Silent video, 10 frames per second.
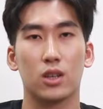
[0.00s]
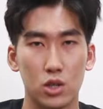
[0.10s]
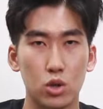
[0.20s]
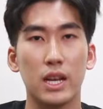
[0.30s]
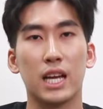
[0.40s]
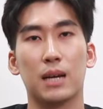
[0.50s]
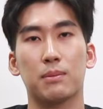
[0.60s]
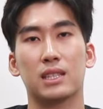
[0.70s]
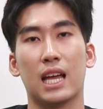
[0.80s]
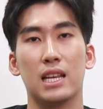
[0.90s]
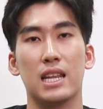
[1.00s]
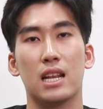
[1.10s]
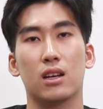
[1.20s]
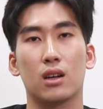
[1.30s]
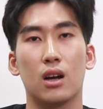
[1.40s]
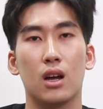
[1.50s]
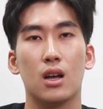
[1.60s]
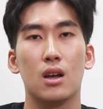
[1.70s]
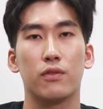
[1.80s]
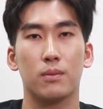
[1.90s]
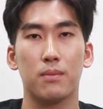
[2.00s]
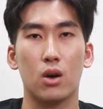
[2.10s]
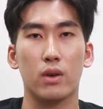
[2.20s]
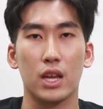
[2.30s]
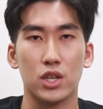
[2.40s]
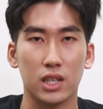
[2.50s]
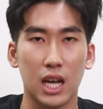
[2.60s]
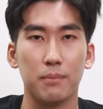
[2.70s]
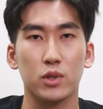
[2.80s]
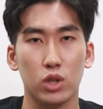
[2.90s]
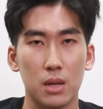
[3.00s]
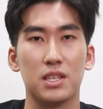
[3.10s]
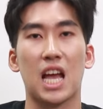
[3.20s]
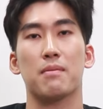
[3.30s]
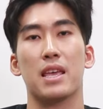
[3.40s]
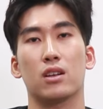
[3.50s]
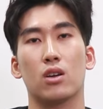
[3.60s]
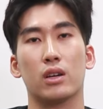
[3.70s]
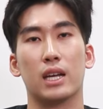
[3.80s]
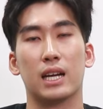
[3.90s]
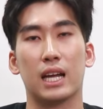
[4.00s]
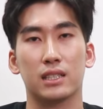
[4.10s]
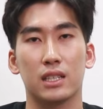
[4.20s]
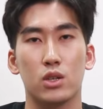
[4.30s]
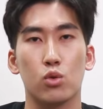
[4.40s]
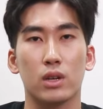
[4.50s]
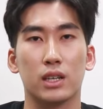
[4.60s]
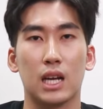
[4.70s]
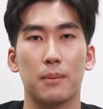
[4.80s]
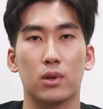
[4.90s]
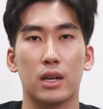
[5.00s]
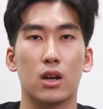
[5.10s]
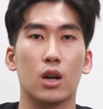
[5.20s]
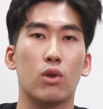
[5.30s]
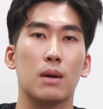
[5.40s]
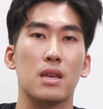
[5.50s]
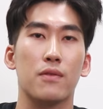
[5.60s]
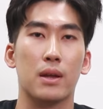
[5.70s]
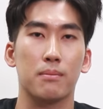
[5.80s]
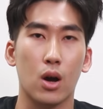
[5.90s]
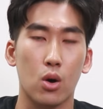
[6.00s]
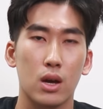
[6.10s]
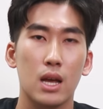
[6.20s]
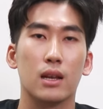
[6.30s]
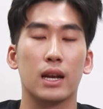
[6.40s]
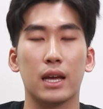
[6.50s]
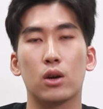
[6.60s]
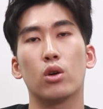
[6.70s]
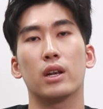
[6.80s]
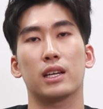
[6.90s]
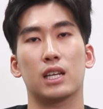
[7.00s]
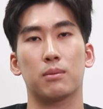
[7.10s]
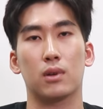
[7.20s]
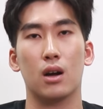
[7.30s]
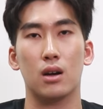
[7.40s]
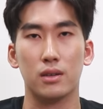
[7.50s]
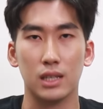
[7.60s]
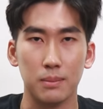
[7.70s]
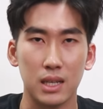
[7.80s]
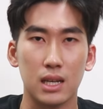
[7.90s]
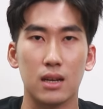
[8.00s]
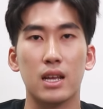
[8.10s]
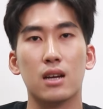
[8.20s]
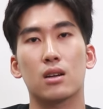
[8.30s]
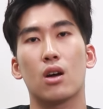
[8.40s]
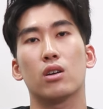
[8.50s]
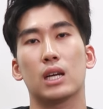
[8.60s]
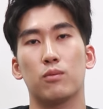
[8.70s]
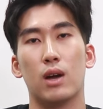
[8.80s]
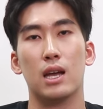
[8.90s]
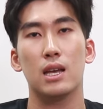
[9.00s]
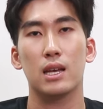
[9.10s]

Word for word: ก็ช่วงนี้นะครับทั้งไทยลีกแล้วก็ฟุตบอลเอเชียนคัพ U23 เองก็แข่งขันกันอยู่นะครับก็ได้นอนว่ามีแฟนบอลหลายๆคนนะครับก็เริ่มที่จะเรียกร้องครับว่า